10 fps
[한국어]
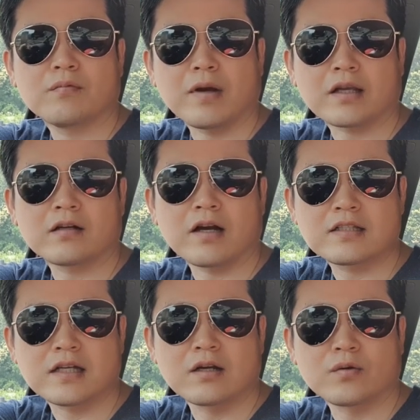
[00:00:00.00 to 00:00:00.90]
바뀔 것
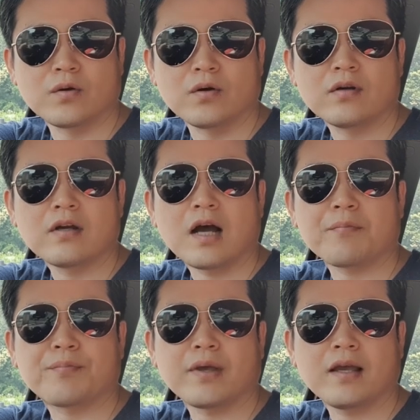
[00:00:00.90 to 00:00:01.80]
같지 않고
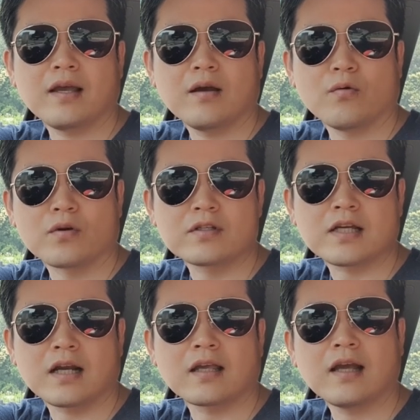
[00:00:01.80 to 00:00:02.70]
앞에 오는
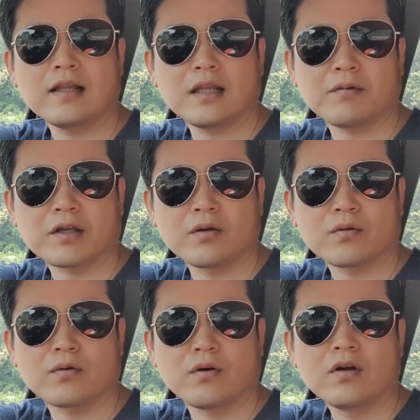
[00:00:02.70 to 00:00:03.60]
차량이 한 대밖에
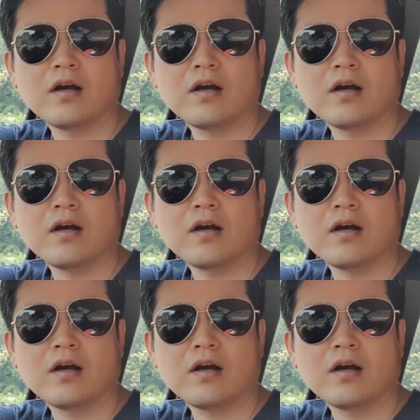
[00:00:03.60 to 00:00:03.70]
없고